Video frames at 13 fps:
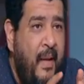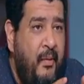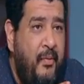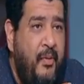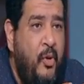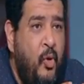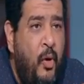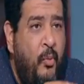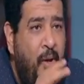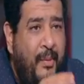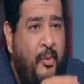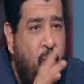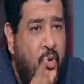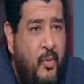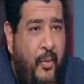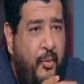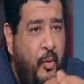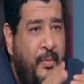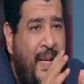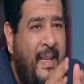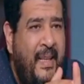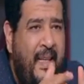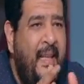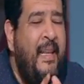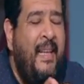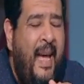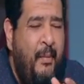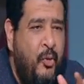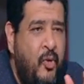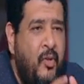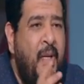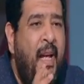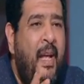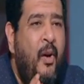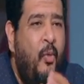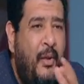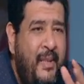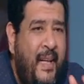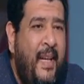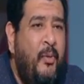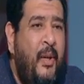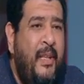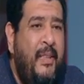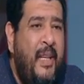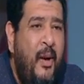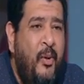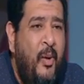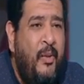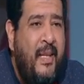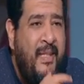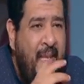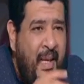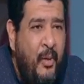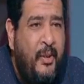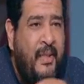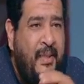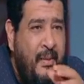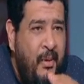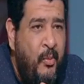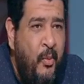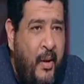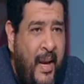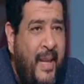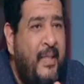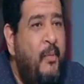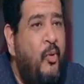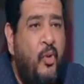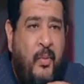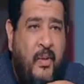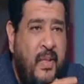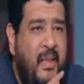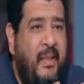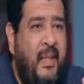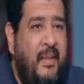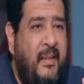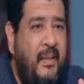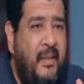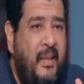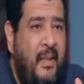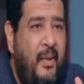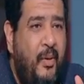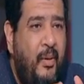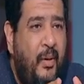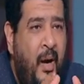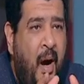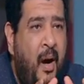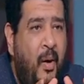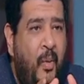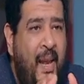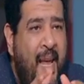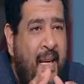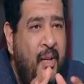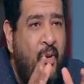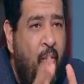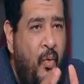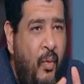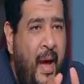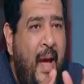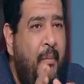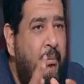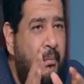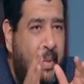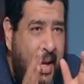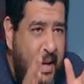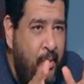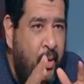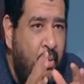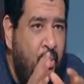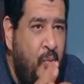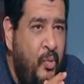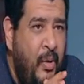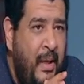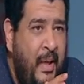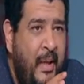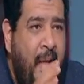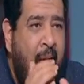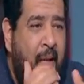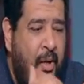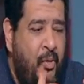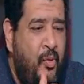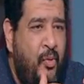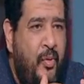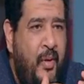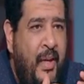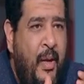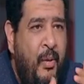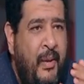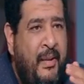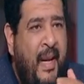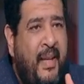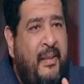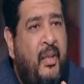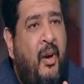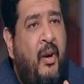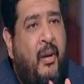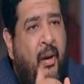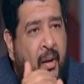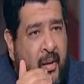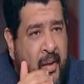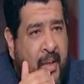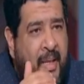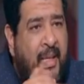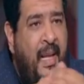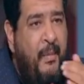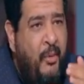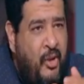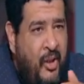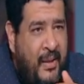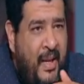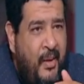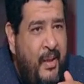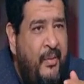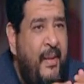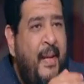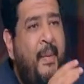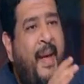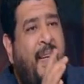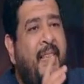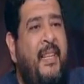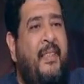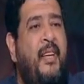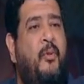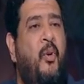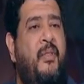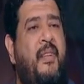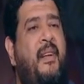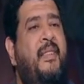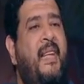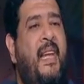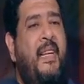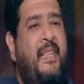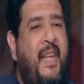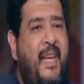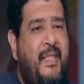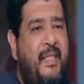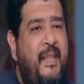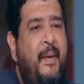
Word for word: في يوم ولعبت نص اسبوع في يوم تاني لا بص وضع جدول الدوري وتسهيل وترتيب المباريات الموضوع بسيط جدا بسيط اه ولكن هو خلينا برضو نقول انه لو انت خدت قرار ان تلعب ماتشات دوري فده معناه ان انت هتوصل رساله للناس